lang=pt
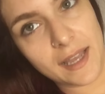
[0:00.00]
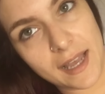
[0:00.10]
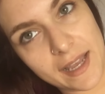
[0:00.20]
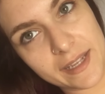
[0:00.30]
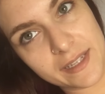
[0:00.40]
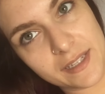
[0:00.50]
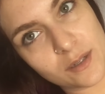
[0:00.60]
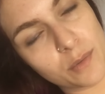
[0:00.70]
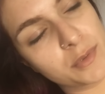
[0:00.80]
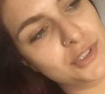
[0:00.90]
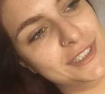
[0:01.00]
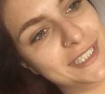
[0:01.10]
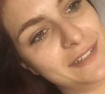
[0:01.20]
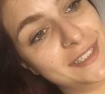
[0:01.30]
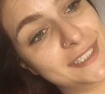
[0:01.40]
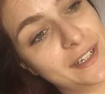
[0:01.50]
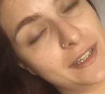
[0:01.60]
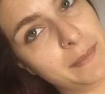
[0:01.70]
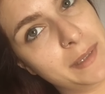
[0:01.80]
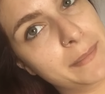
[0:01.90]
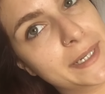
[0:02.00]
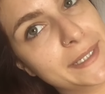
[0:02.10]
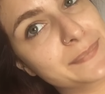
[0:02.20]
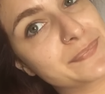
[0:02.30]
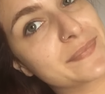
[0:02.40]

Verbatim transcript: Aí, como eu disse, é aniversário da minha mãe.